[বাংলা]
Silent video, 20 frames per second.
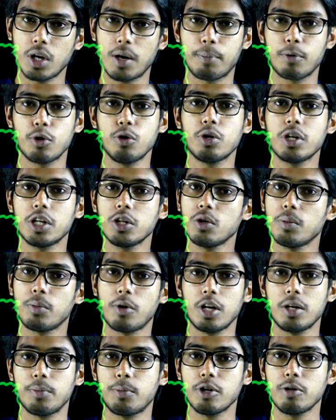প্রয়োগকৃত
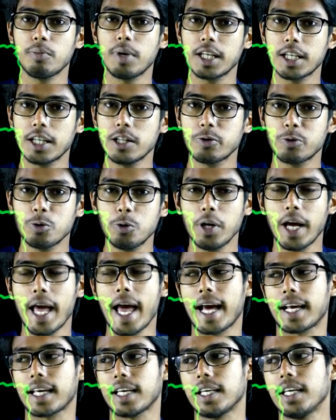বলের পরিমাণ কিন্তু
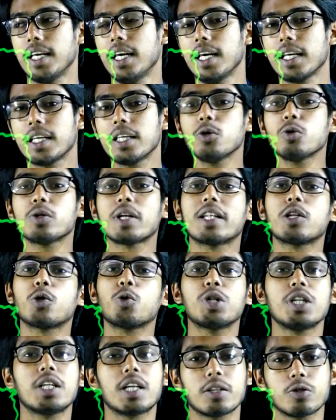একই কিন্তু তাদের
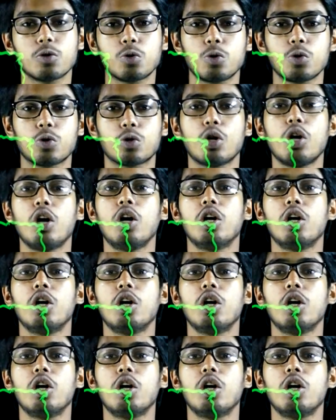অতিক্রান্ত দূরত্ব